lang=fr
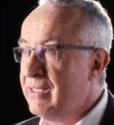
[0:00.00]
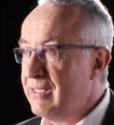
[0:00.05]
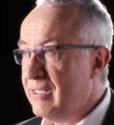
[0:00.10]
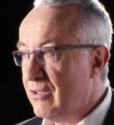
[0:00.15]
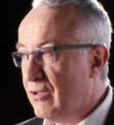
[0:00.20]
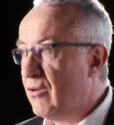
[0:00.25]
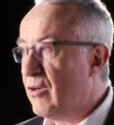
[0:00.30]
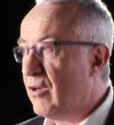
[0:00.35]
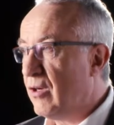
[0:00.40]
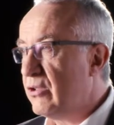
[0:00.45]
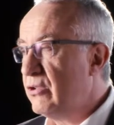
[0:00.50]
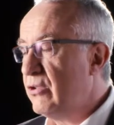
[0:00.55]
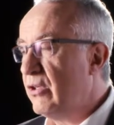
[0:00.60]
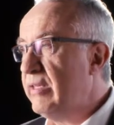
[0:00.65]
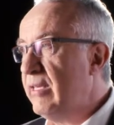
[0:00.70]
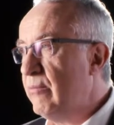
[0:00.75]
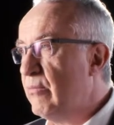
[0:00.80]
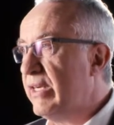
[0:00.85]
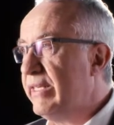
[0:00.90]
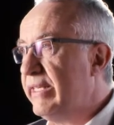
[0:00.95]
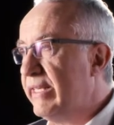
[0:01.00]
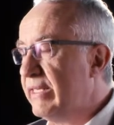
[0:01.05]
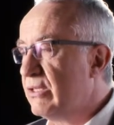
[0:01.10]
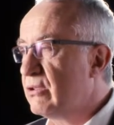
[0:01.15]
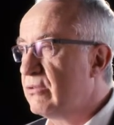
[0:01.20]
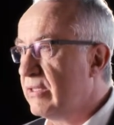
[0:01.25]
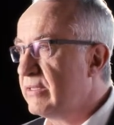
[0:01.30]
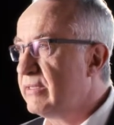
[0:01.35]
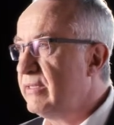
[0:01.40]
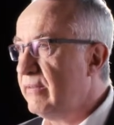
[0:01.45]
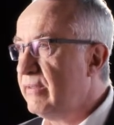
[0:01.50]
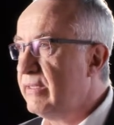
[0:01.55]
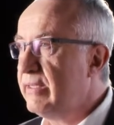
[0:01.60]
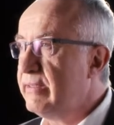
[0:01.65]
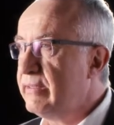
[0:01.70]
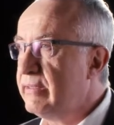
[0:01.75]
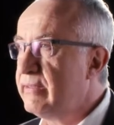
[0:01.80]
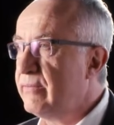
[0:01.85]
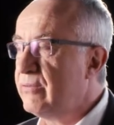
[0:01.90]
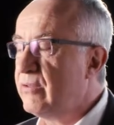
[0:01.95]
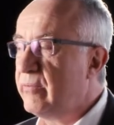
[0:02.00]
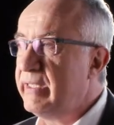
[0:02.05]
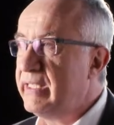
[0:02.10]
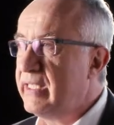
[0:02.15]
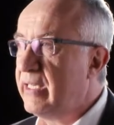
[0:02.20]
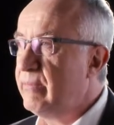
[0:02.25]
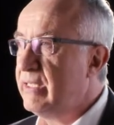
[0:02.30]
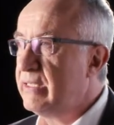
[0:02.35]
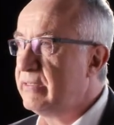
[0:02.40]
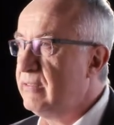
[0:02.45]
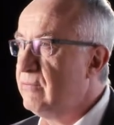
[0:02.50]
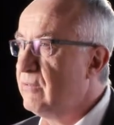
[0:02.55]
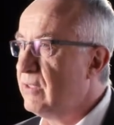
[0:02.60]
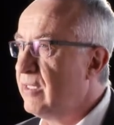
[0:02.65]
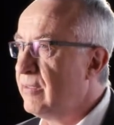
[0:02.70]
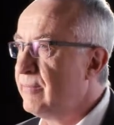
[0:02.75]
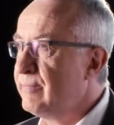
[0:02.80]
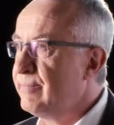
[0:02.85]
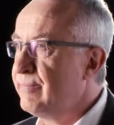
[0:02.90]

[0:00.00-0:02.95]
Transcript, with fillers: Et on leur donne les moyens, je crois que c'est formidable à ce niveau-là.